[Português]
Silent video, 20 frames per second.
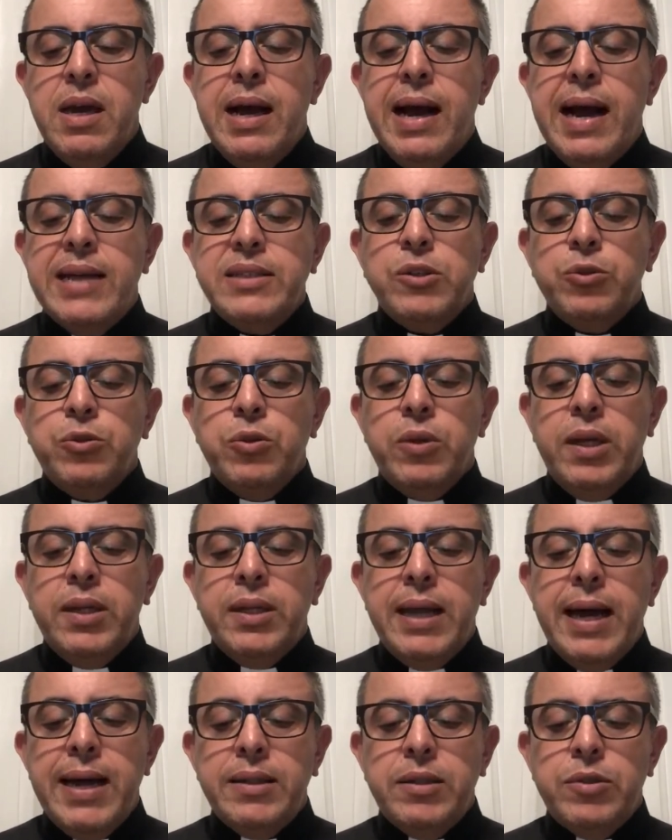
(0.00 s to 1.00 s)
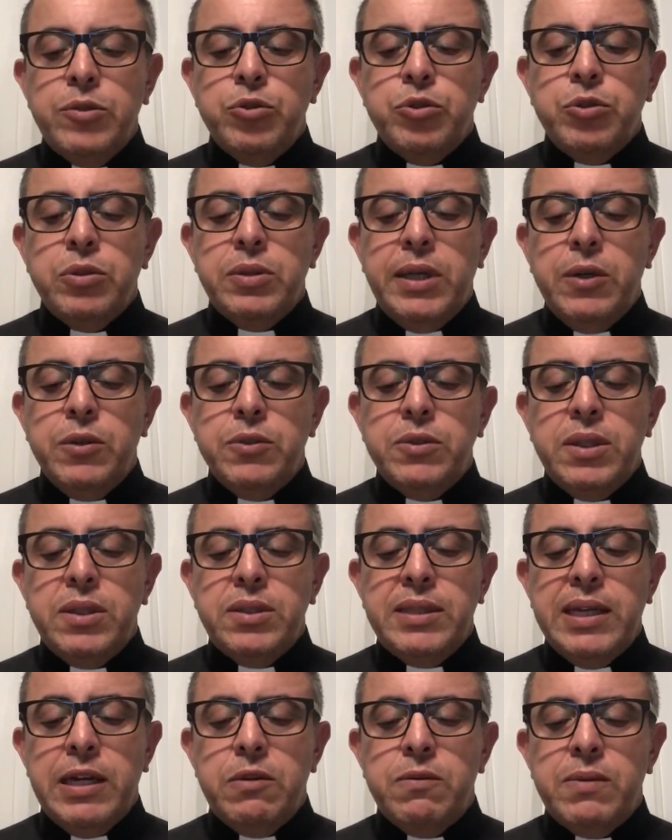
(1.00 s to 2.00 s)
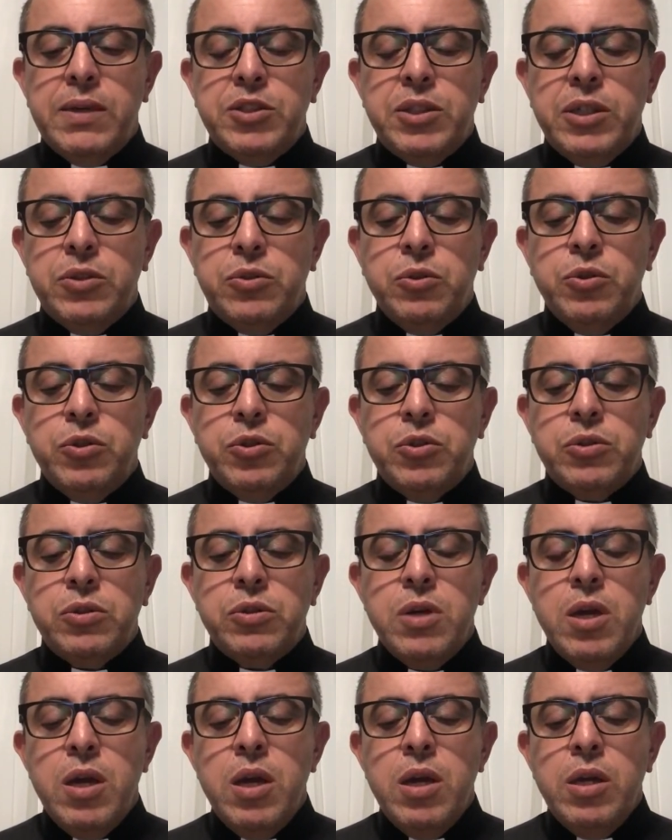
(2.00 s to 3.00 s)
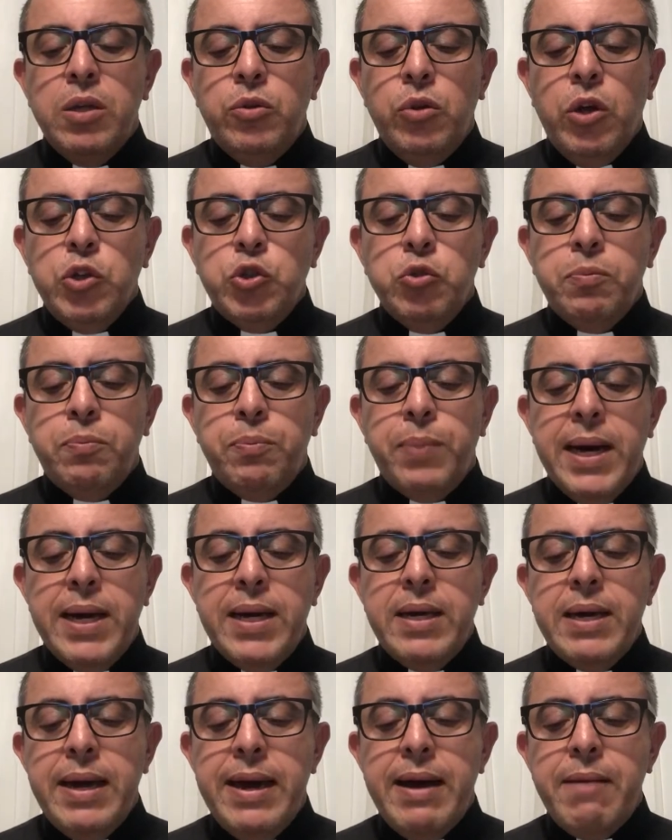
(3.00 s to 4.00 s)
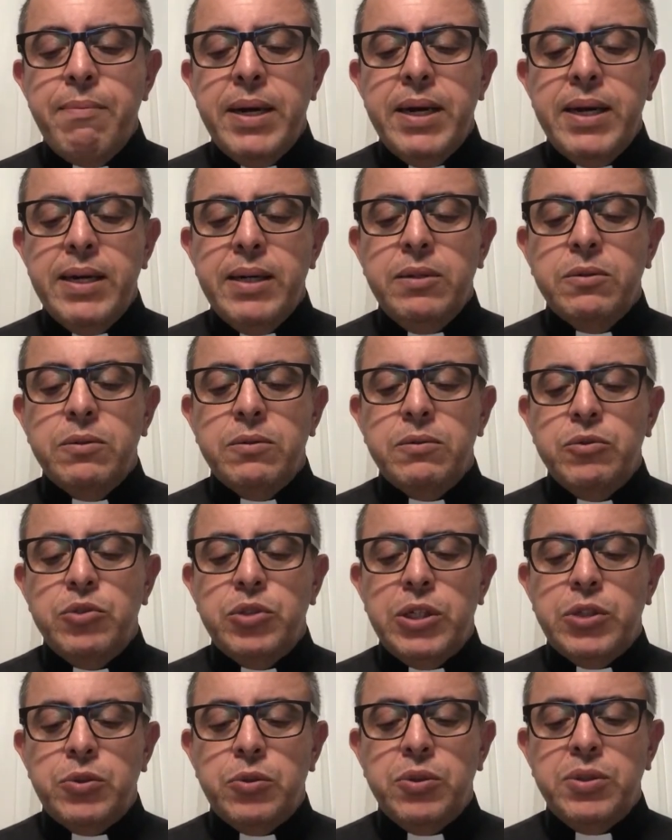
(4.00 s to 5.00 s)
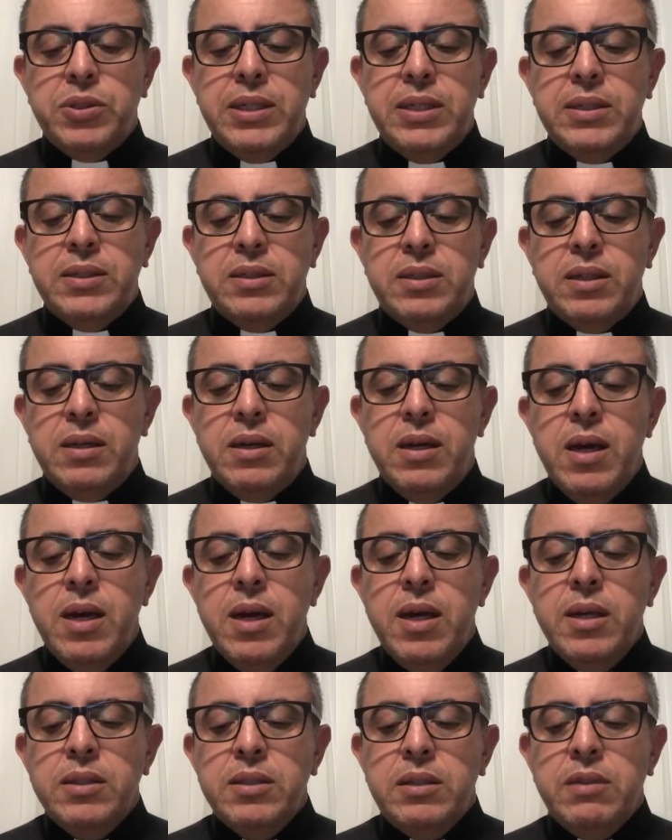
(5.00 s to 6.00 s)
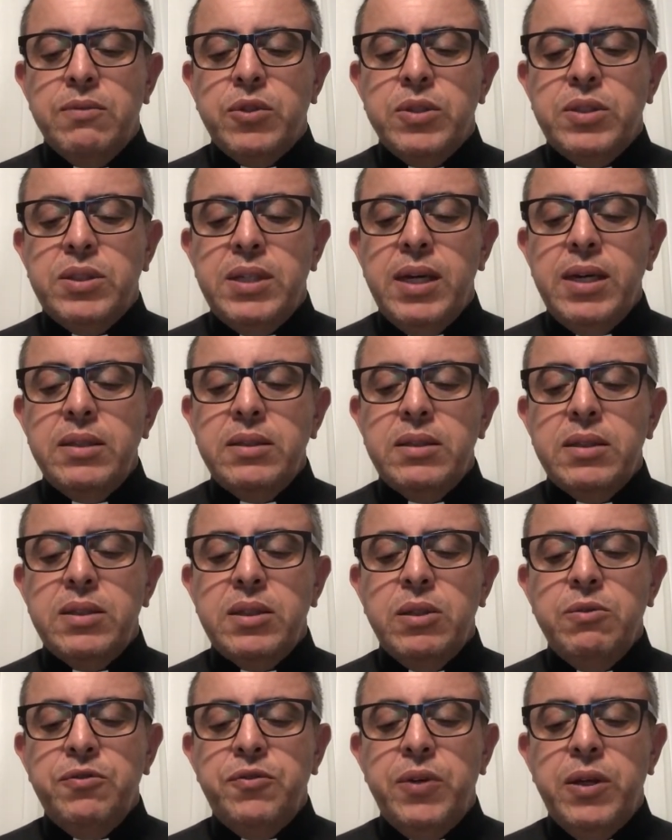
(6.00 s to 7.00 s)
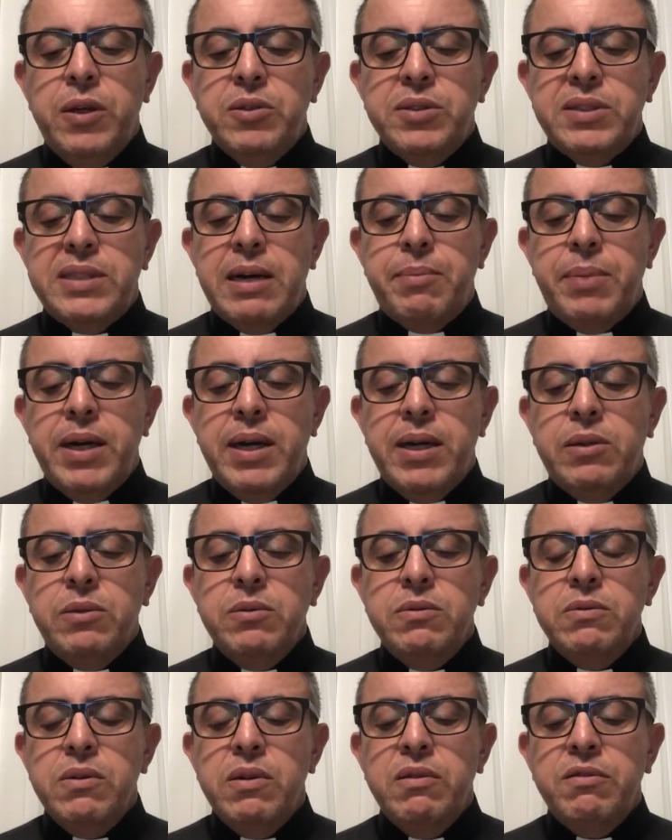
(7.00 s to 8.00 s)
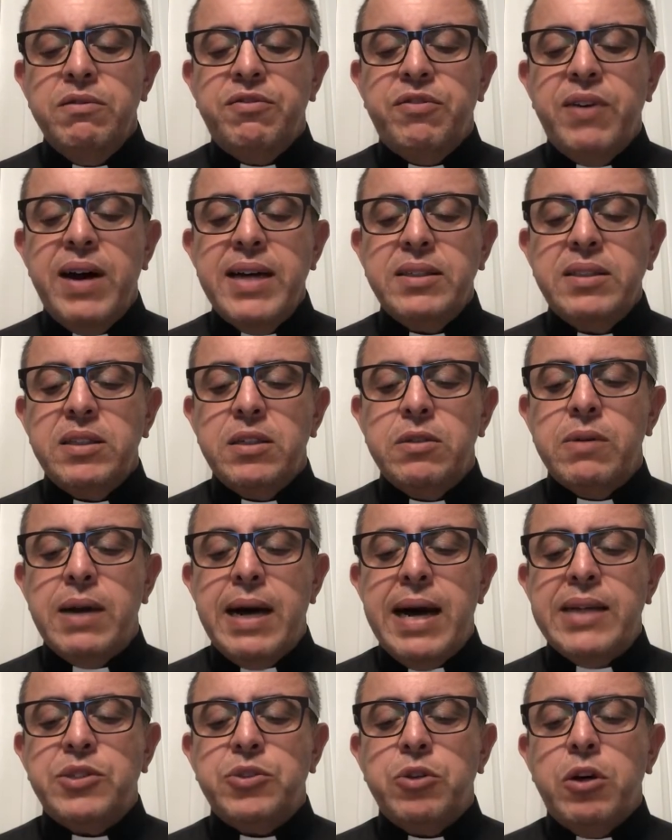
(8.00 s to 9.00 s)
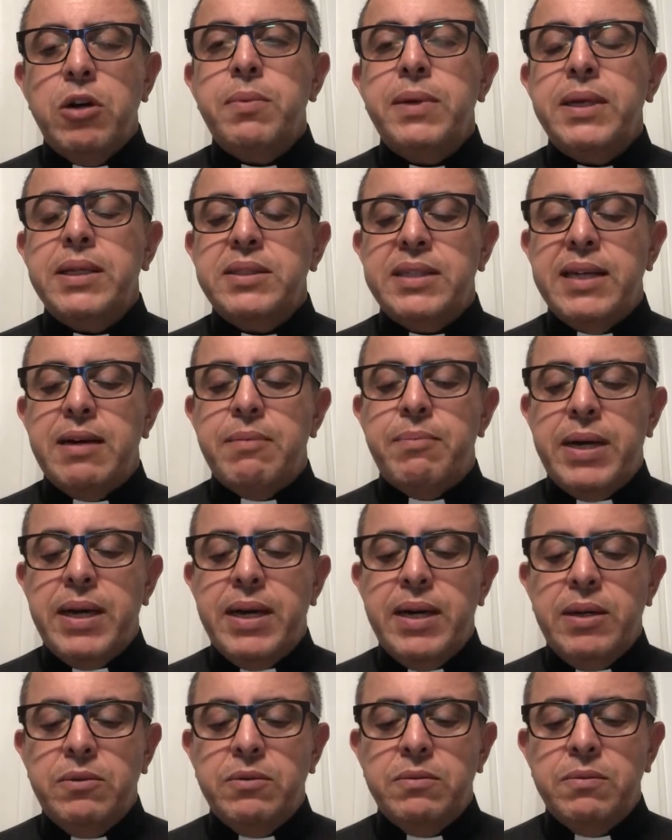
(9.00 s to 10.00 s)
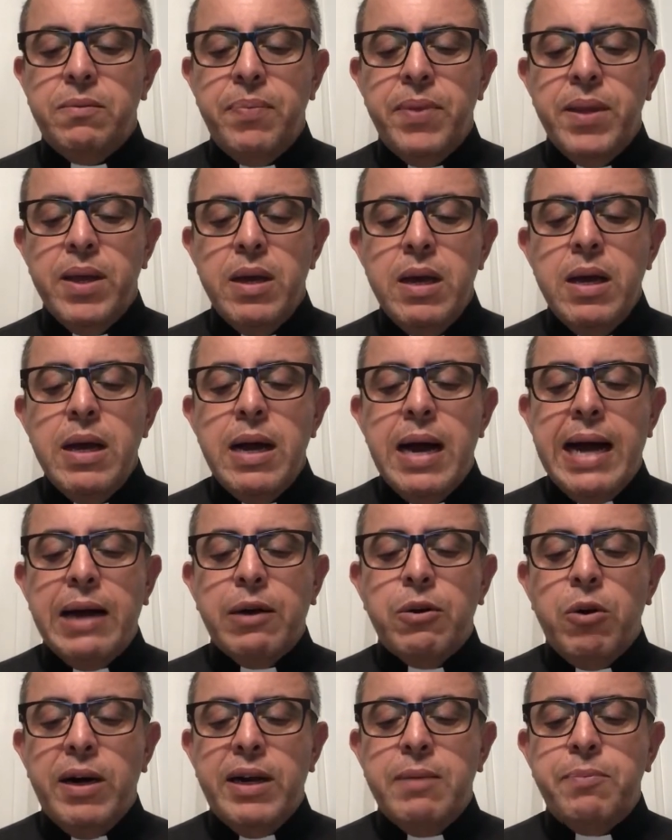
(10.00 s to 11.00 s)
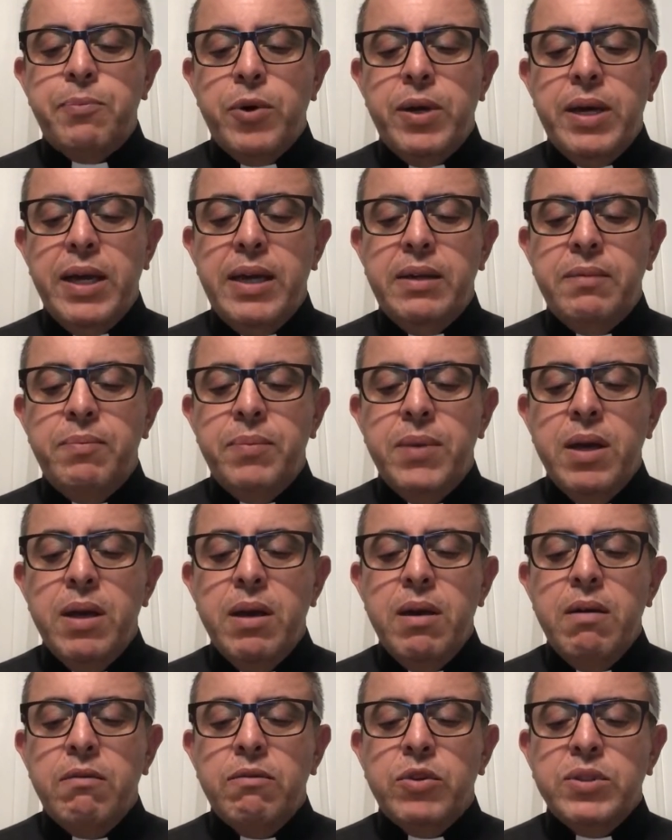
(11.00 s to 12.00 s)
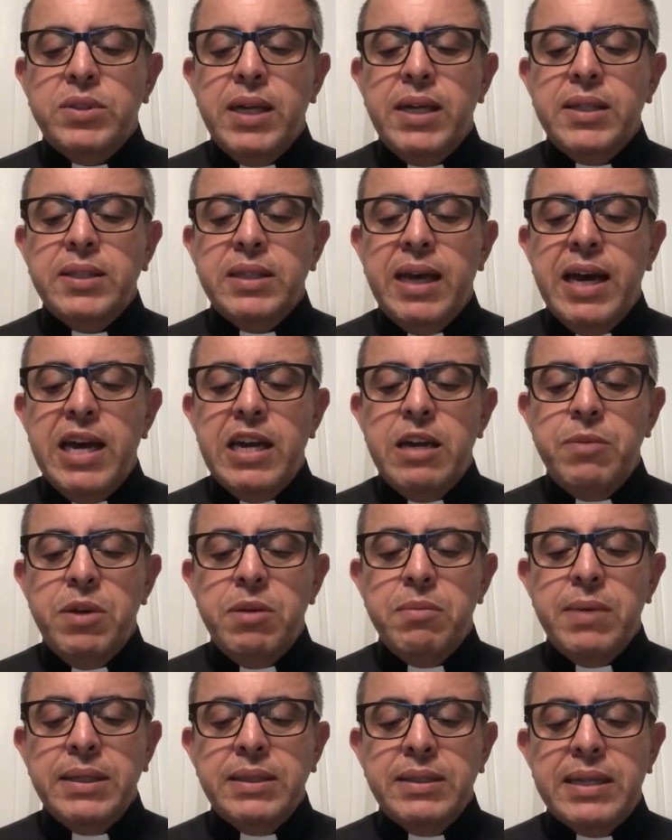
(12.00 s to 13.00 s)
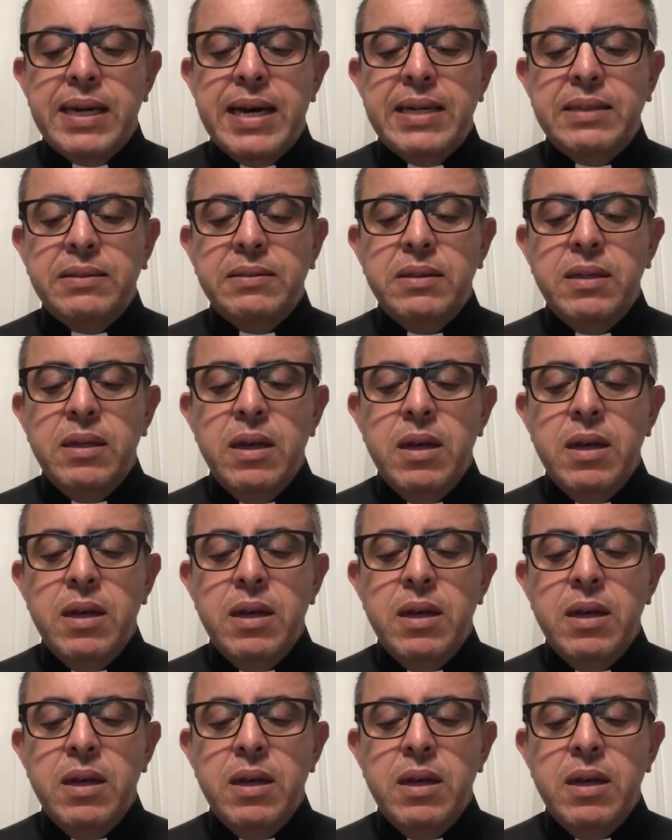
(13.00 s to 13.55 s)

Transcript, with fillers: As autoridades dos judeus disseram a Jesus: Nosso pai é Abraão. Jesus disse: Se vocês são filhos de Abraão, façam as obras de Abraão. Agora, porém, vocês querem me matar.